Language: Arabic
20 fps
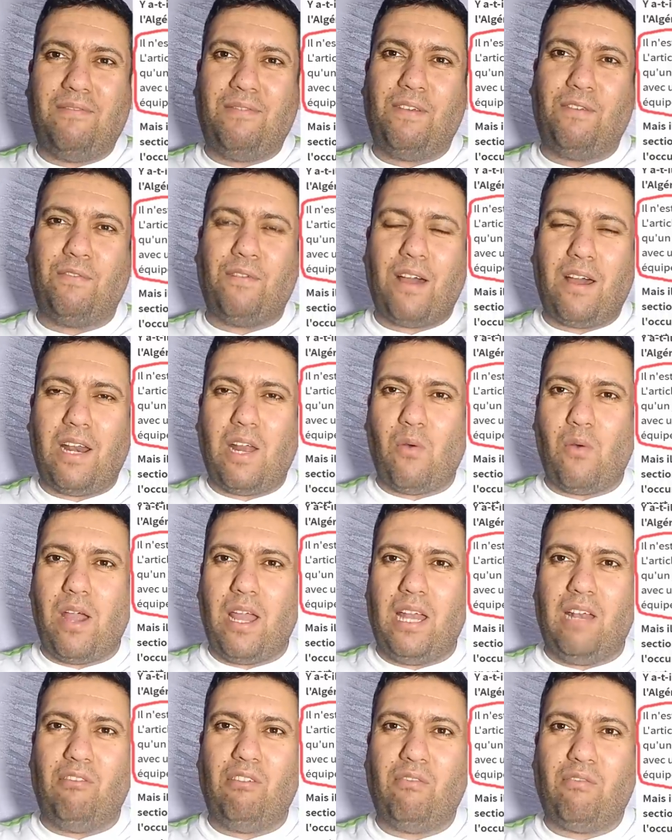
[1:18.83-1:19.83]
للفيفا
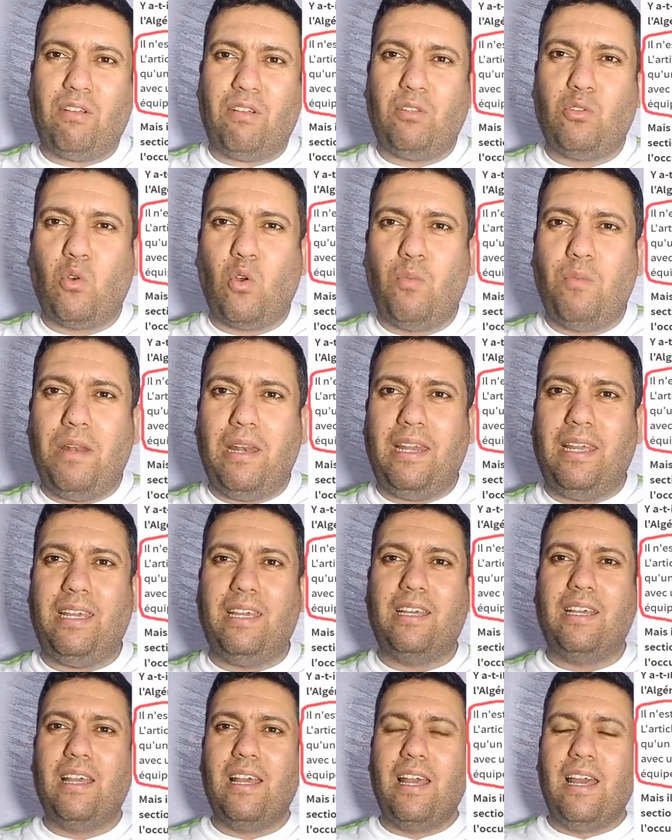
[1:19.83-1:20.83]
لوائح الفيفا تقول
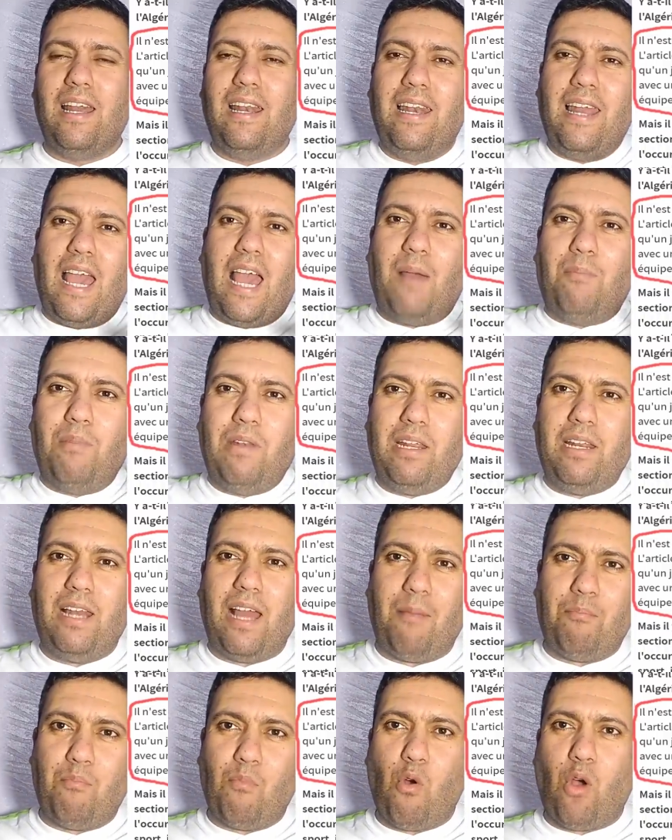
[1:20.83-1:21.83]
باللي اللاعب اللي
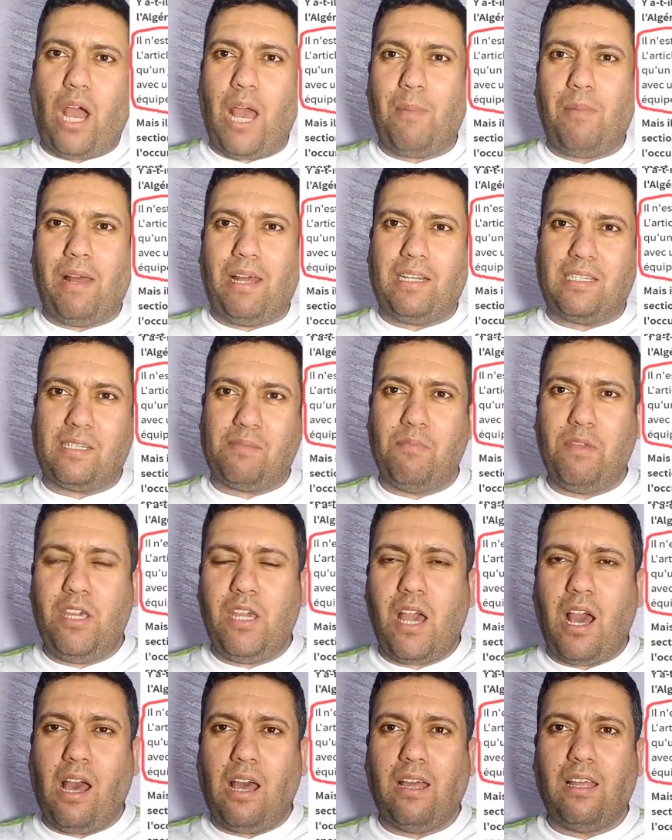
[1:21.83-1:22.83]
يلعب مقابله
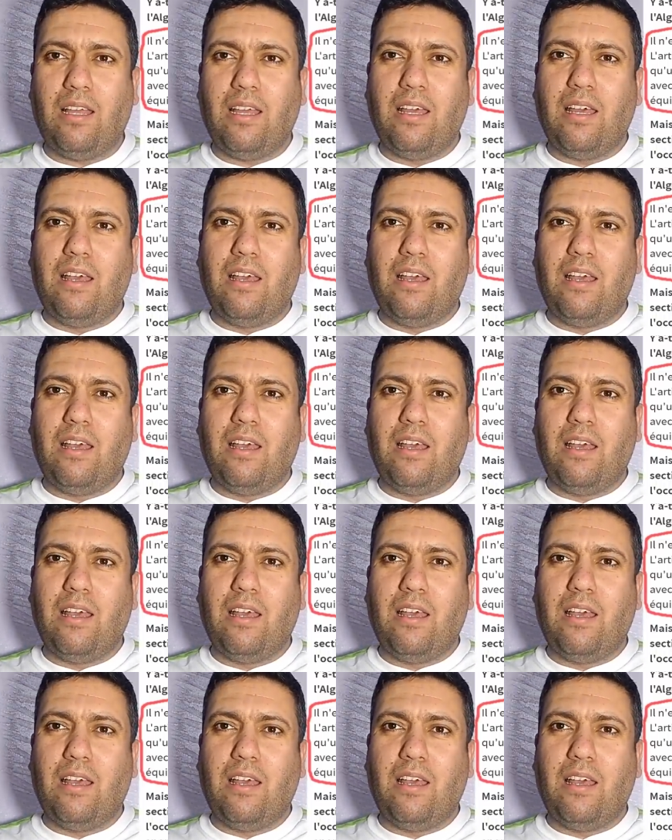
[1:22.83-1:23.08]
رسميه